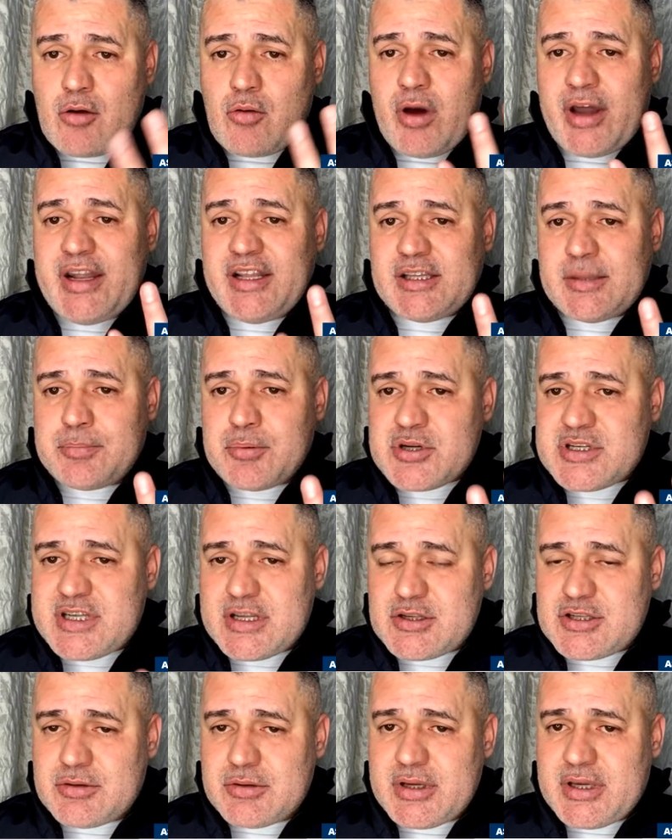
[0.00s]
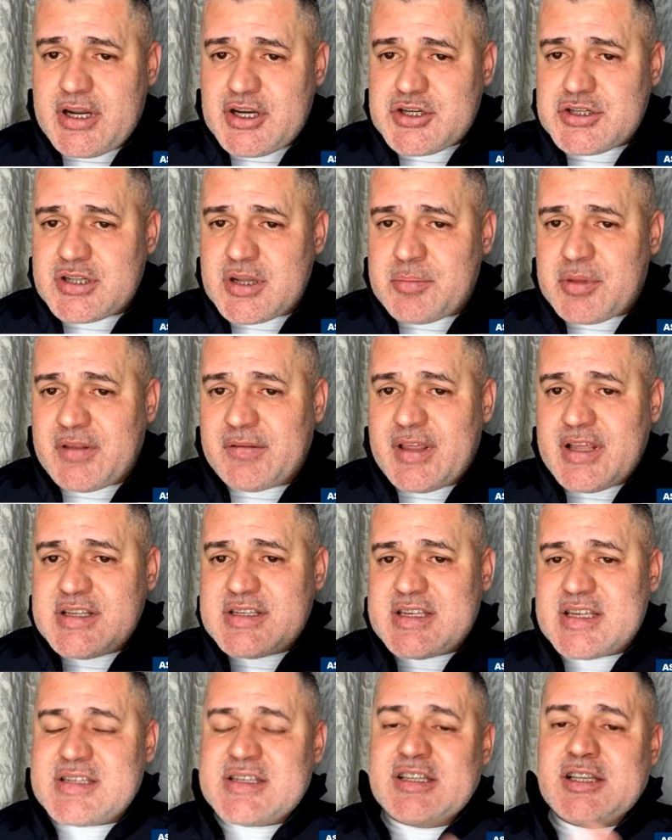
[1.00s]
40% são igrejas independentes,
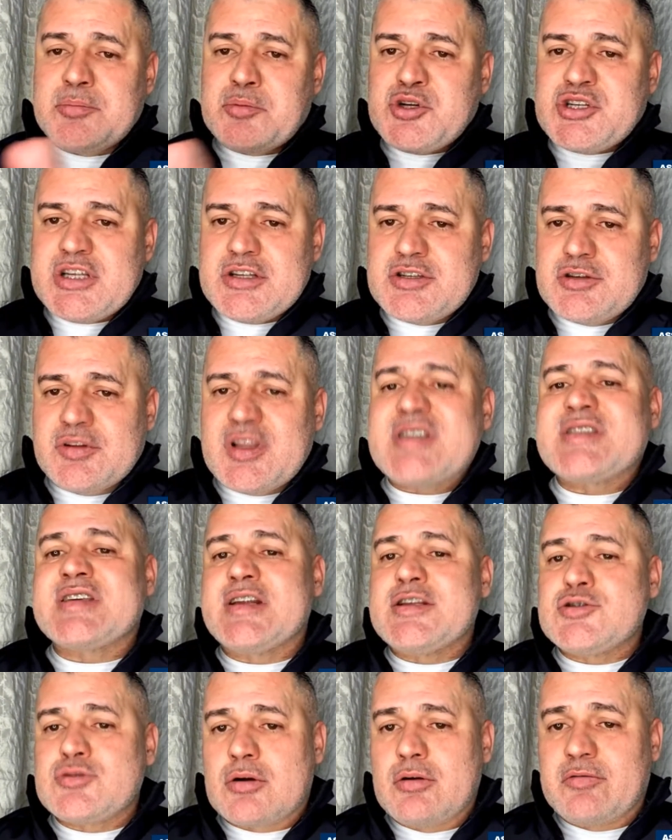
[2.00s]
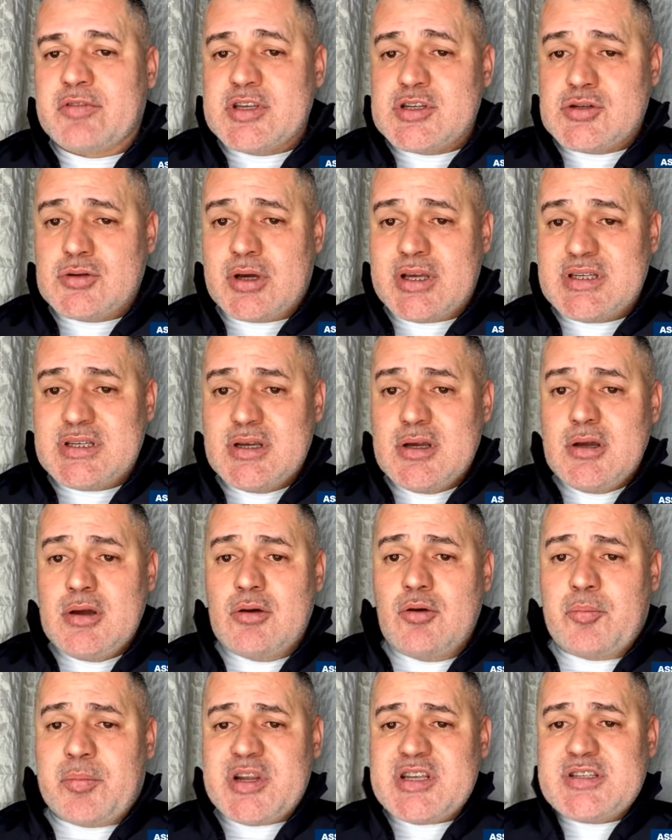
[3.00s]
60% são das grandes convenções.
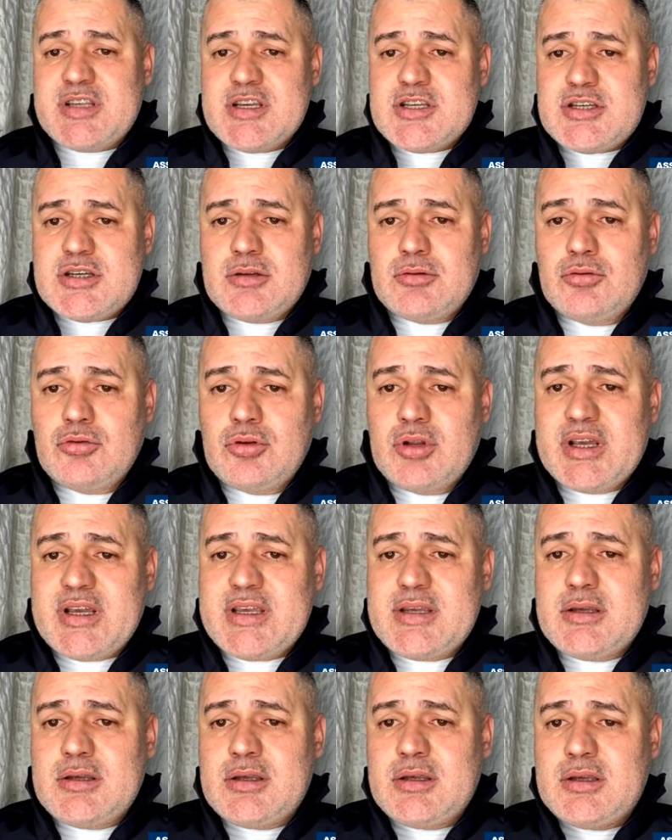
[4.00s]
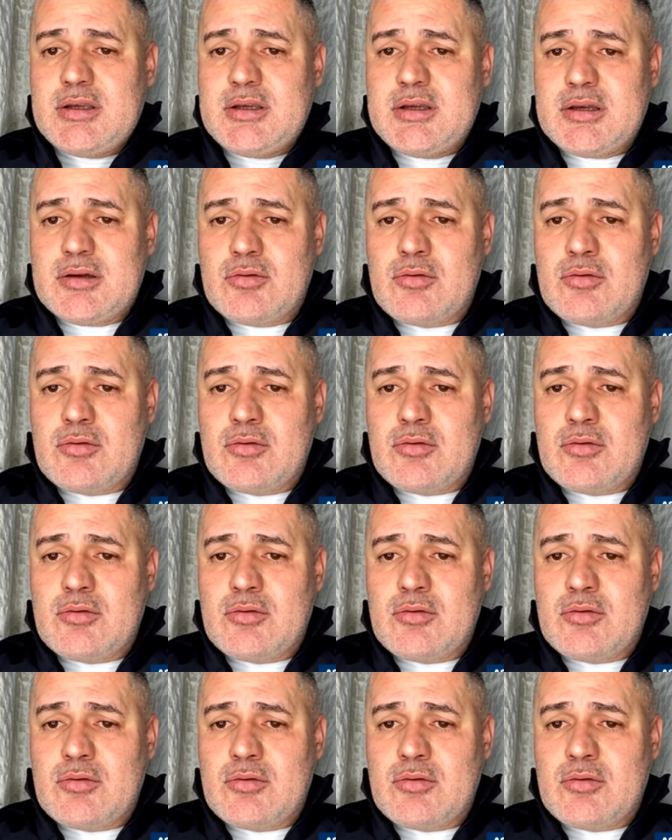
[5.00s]
O presidente Lula e o